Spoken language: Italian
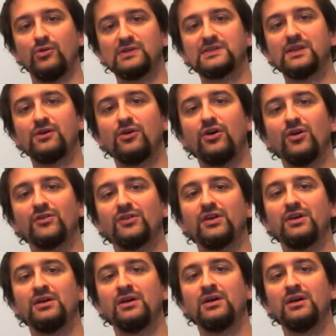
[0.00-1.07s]
queste
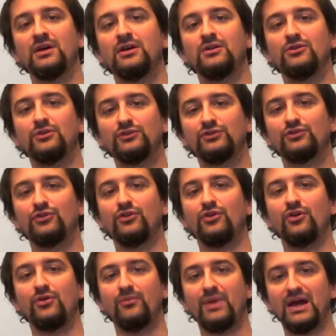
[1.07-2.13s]
cose non
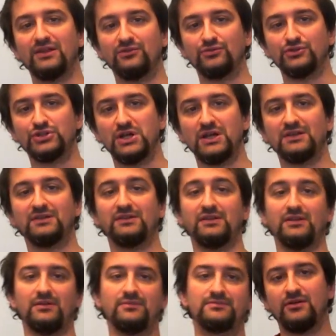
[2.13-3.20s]
sono mai
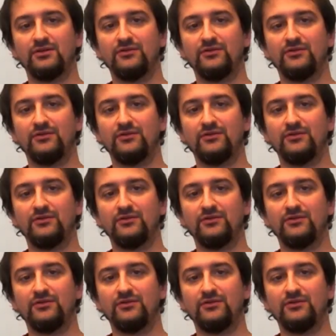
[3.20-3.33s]
successe